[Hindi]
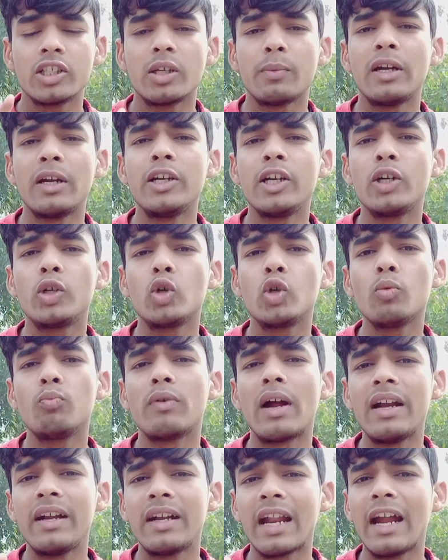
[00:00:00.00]

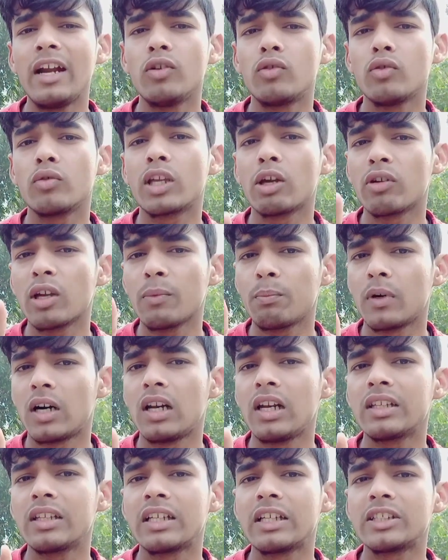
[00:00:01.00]
72.92 क्योंकि
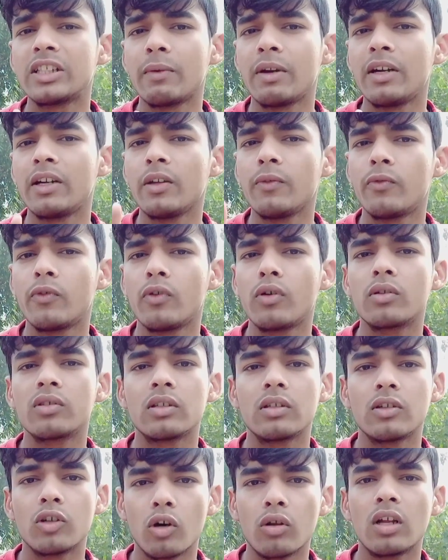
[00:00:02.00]
पहले था
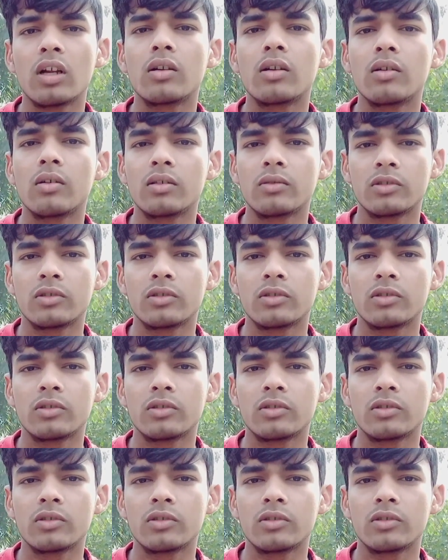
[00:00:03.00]
74 डॉलर